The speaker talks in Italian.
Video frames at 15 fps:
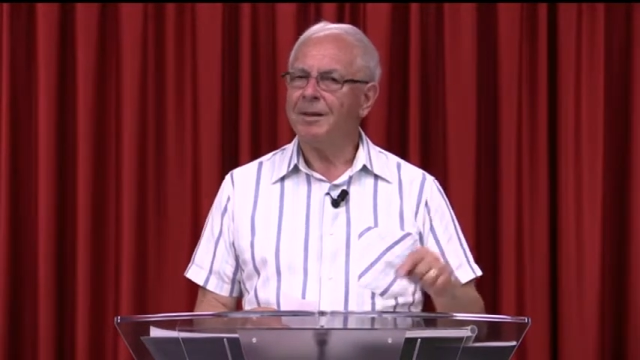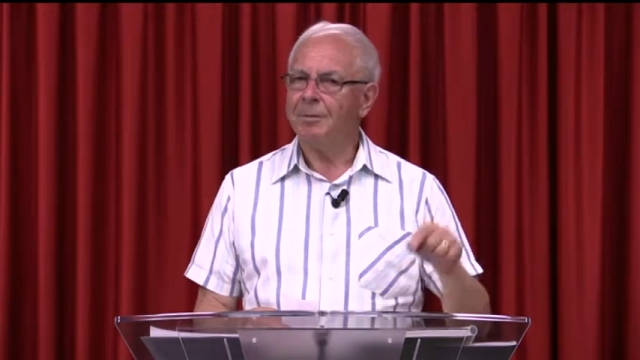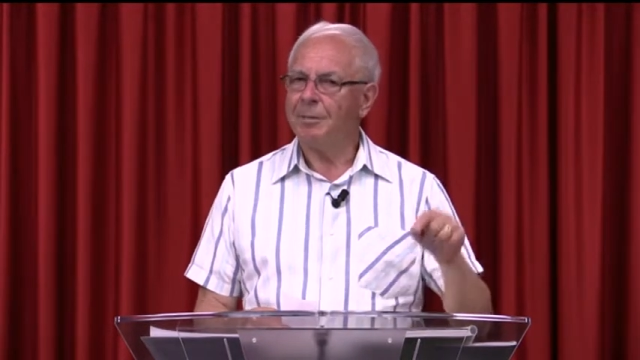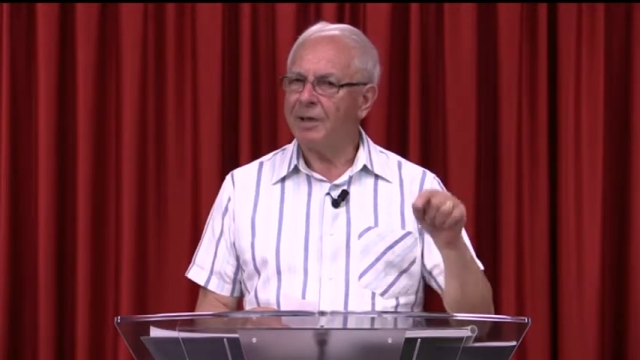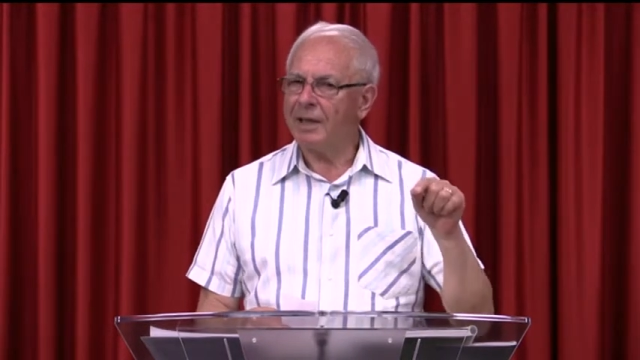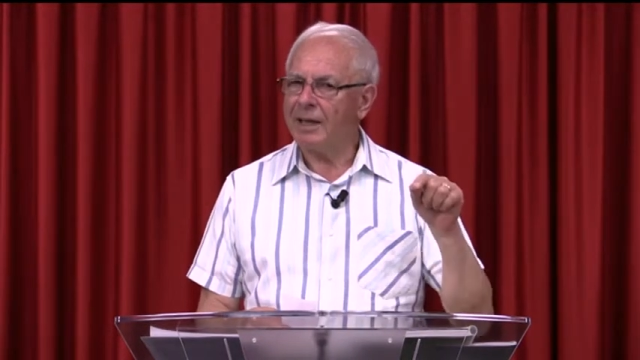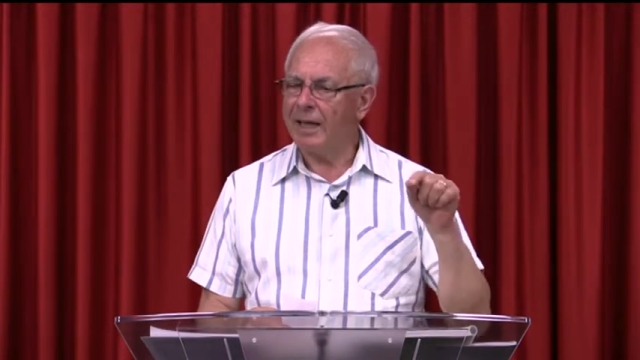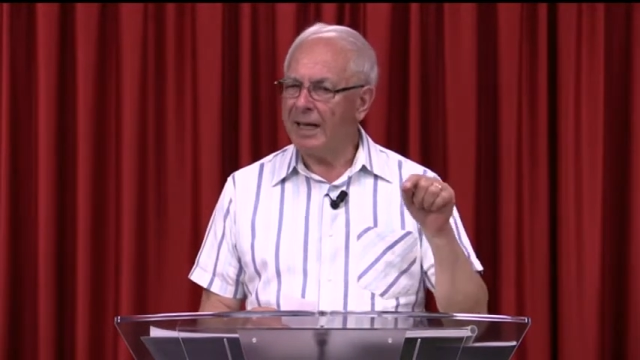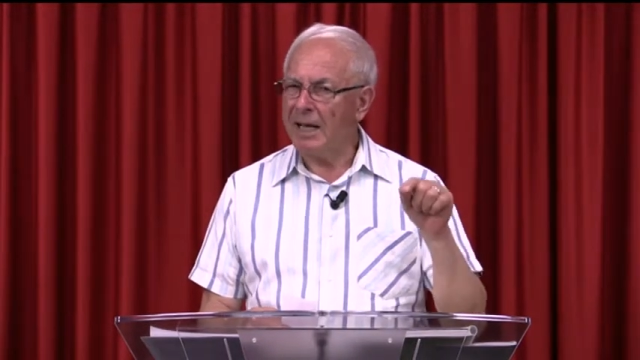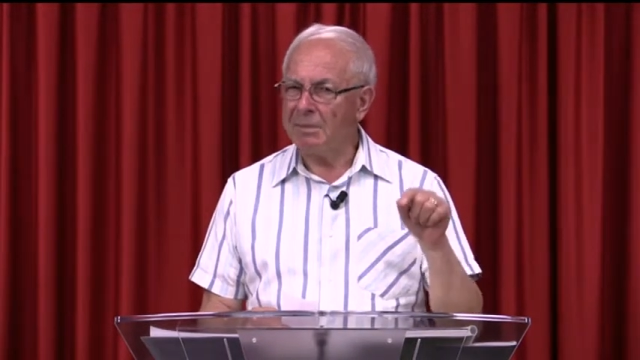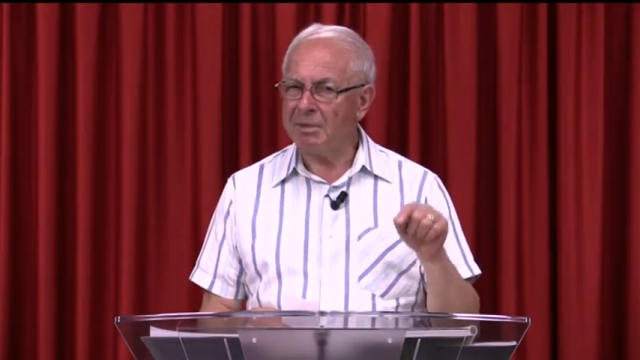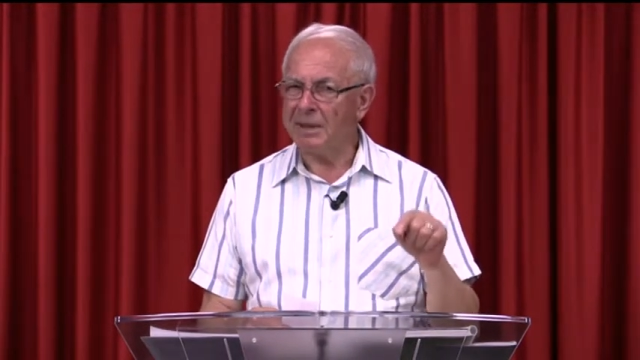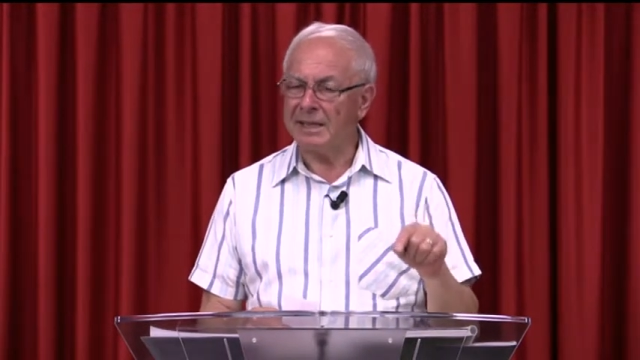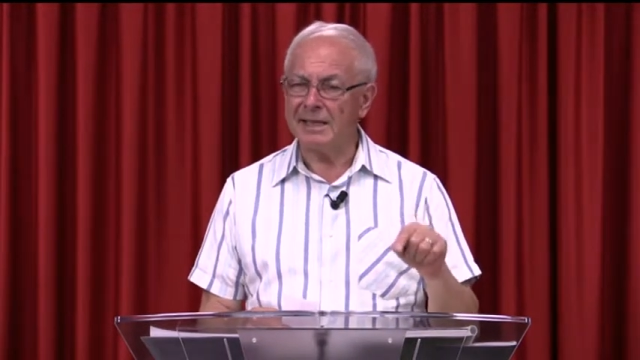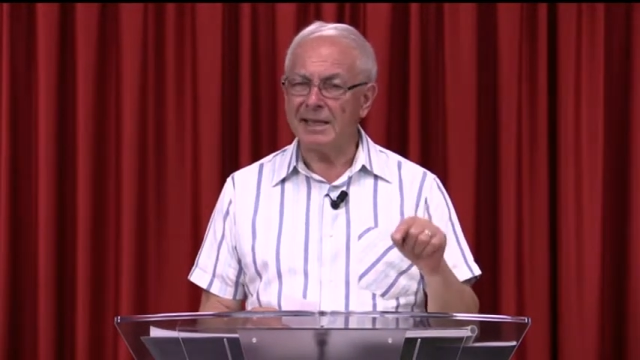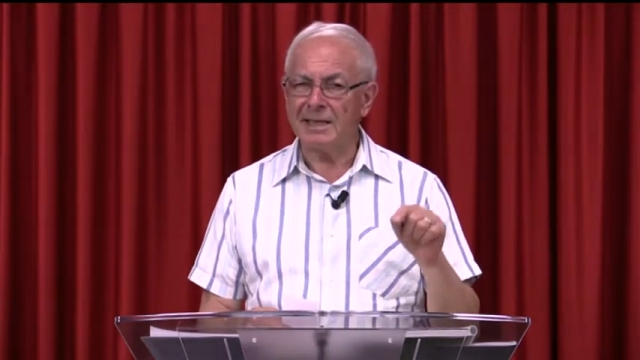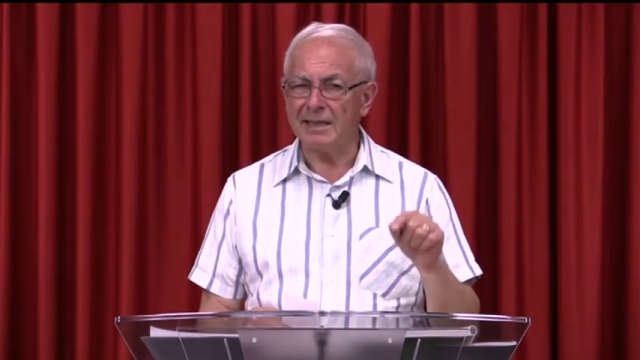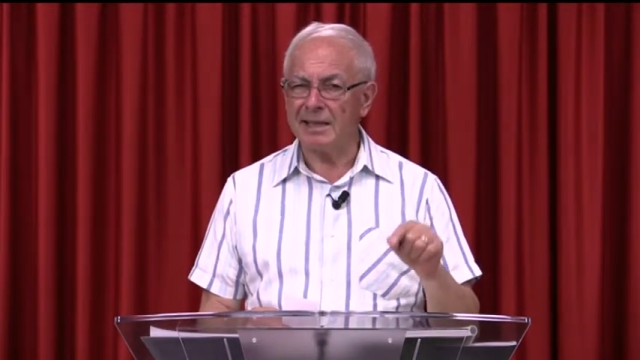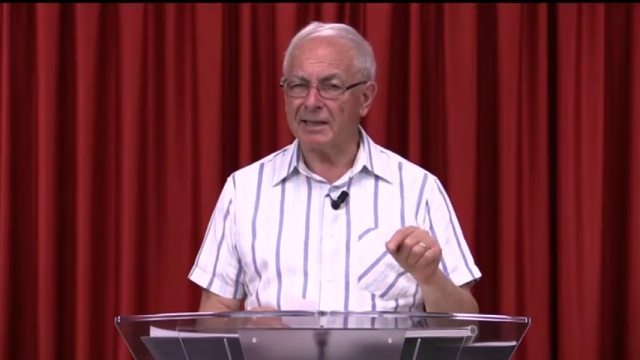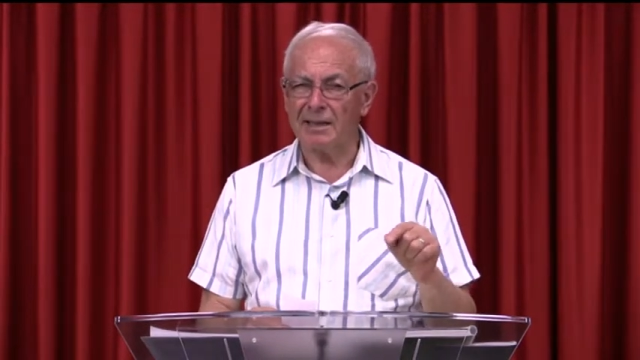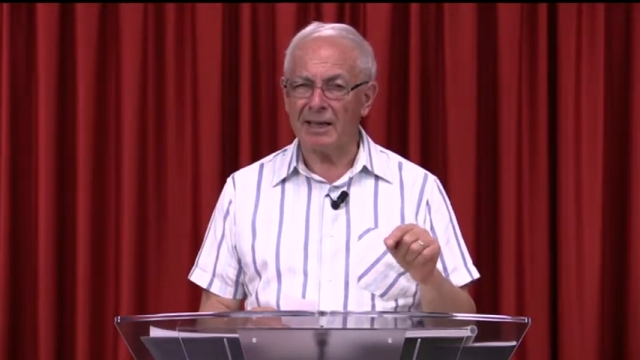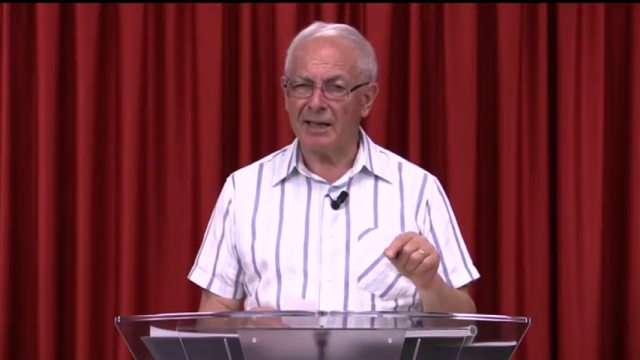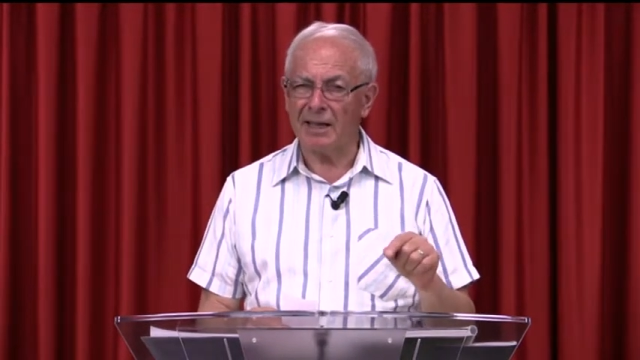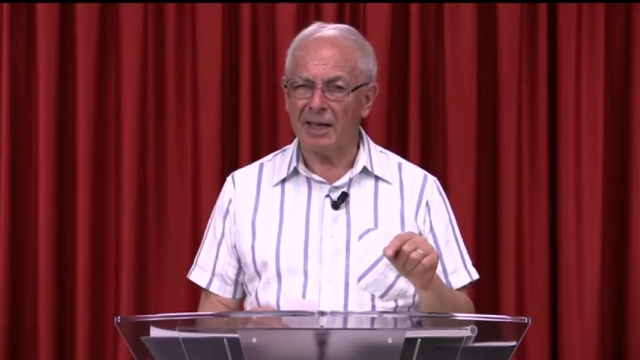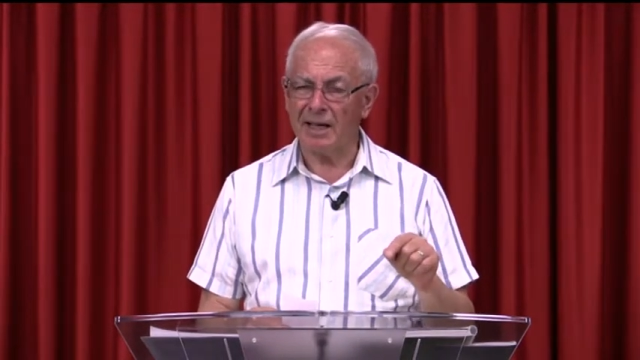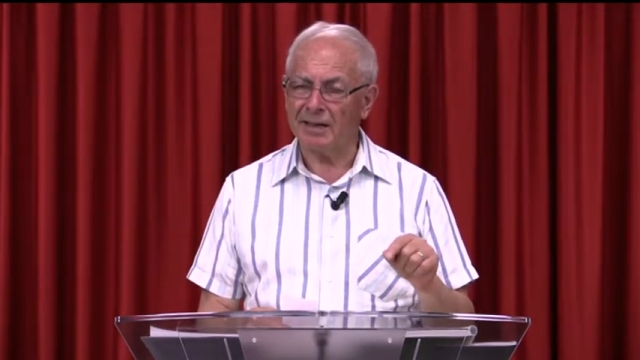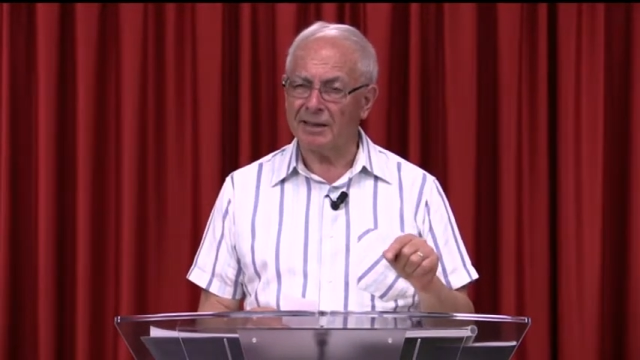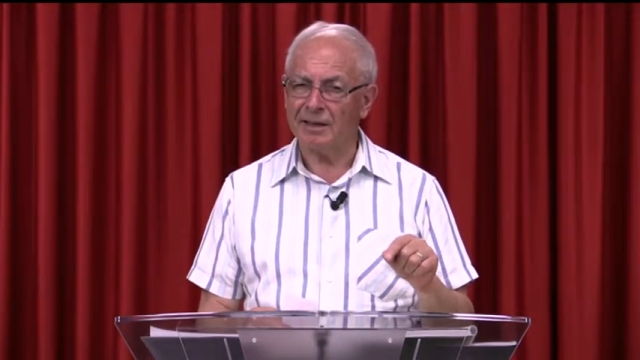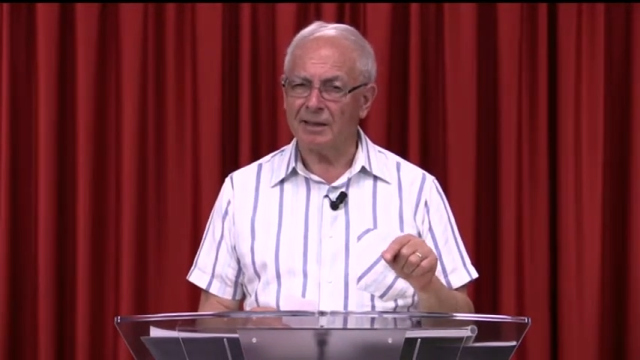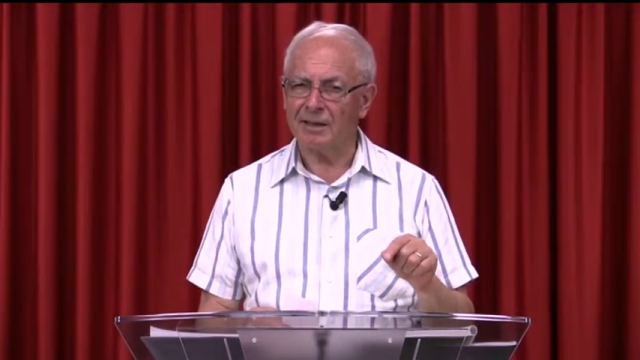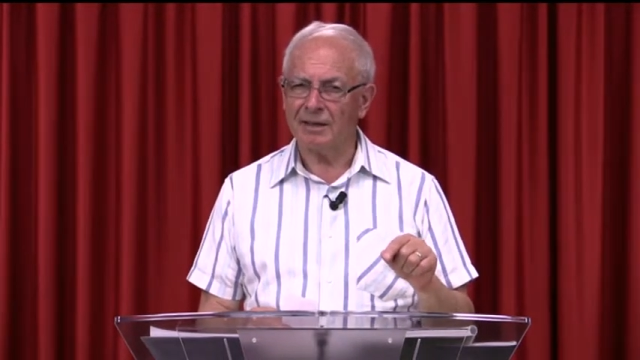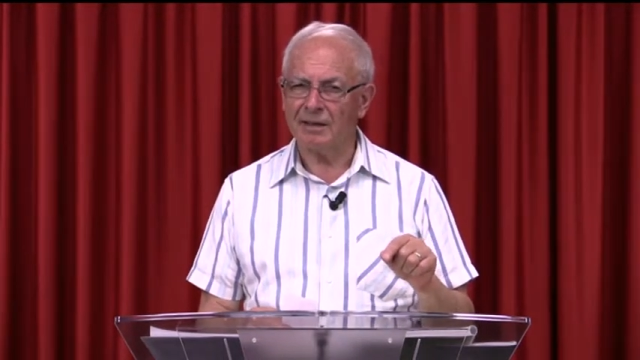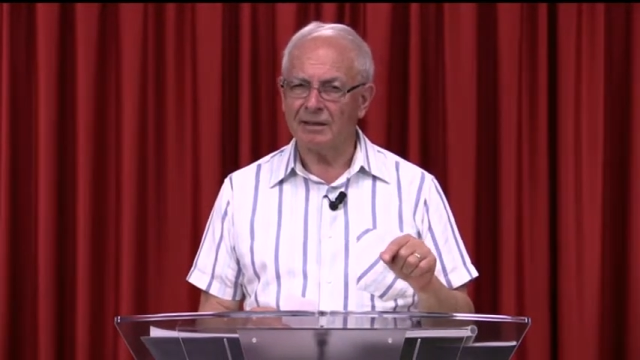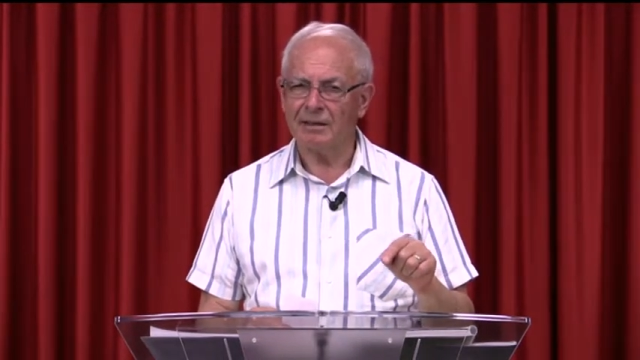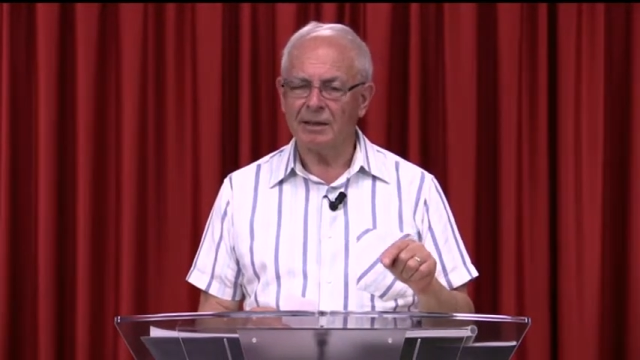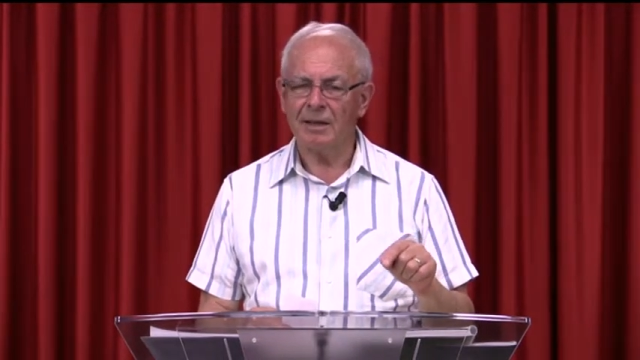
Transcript: perché la presenza dell'arca